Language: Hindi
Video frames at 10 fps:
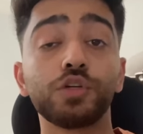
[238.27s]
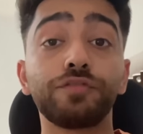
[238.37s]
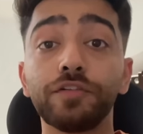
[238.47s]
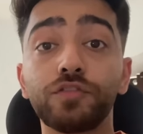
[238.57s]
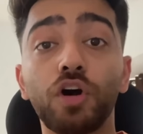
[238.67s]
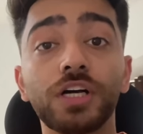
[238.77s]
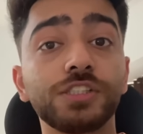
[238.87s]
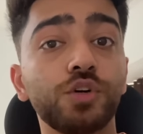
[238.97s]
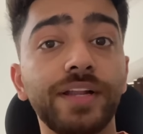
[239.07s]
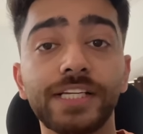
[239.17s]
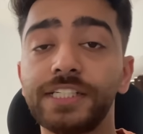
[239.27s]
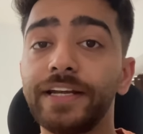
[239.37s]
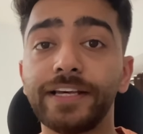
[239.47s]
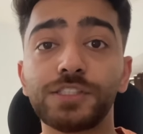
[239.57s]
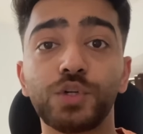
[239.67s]
So 5th August को next ये
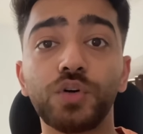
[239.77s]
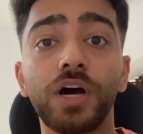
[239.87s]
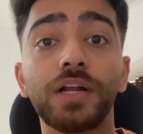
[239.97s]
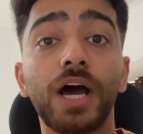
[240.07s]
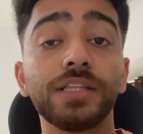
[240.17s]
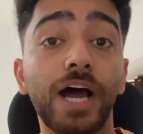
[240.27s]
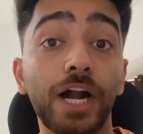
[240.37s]
test होगा रात